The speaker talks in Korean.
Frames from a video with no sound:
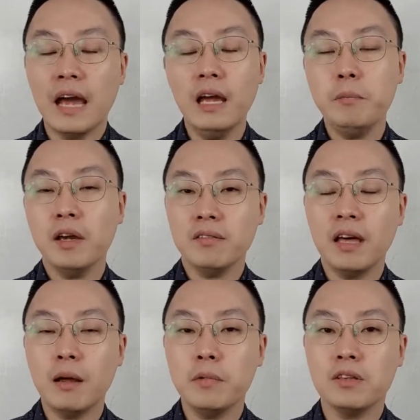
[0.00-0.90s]
타이밍의
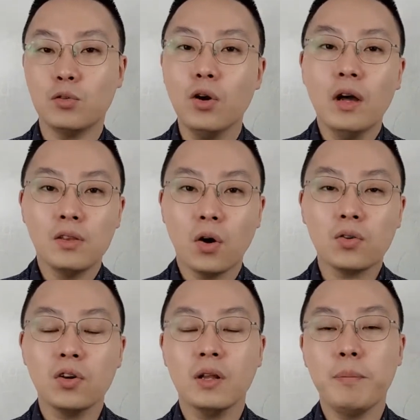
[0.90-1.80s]
사람인지도
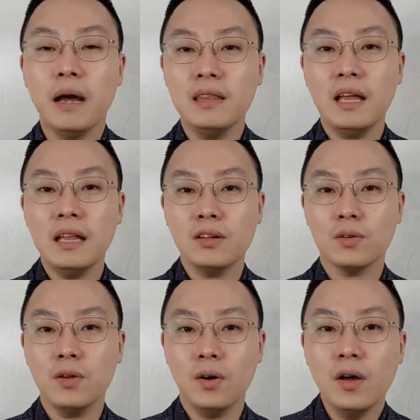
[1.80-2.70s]
적절히
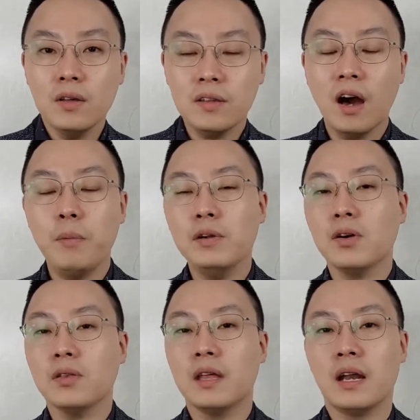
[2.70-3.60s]
판단하셔서 사업을
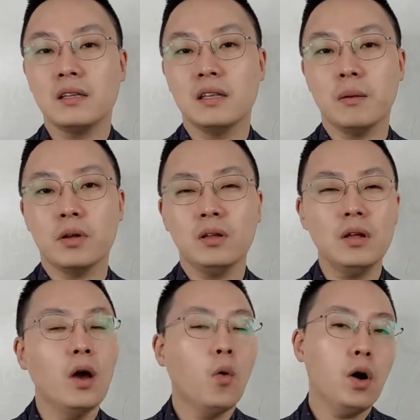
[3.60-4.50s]

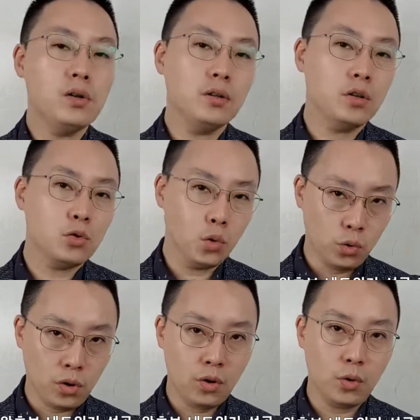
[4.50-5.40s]
전달하신다면 훨씬 더
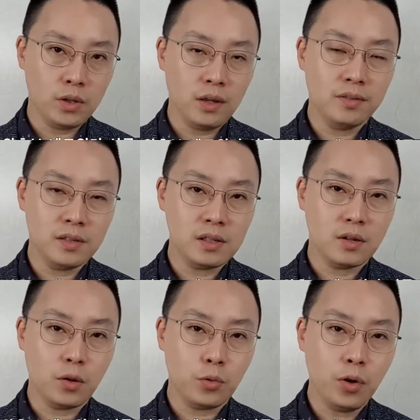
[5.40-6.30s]
좋은 결론이
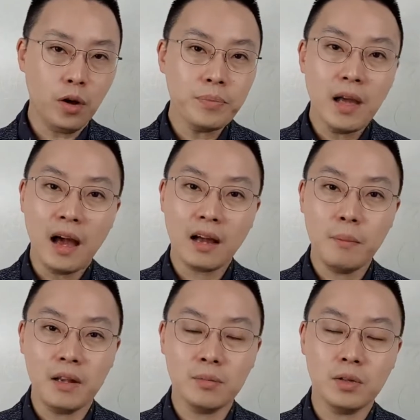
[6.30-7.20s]
있으실 거고요.
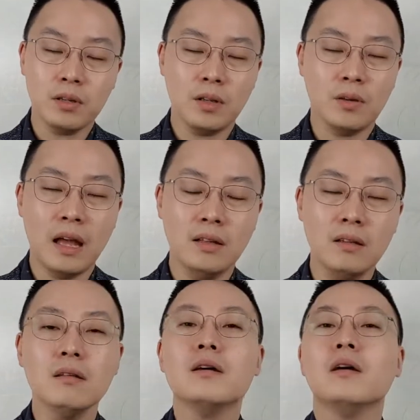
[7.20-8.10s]
아까 말씀드린 대로
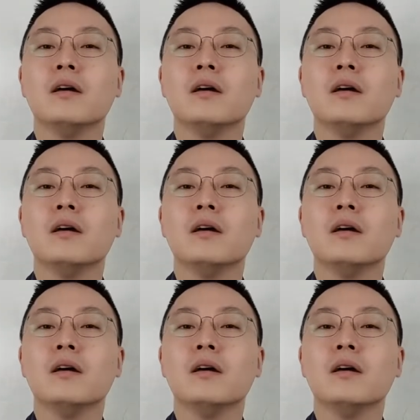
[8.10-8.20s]
나는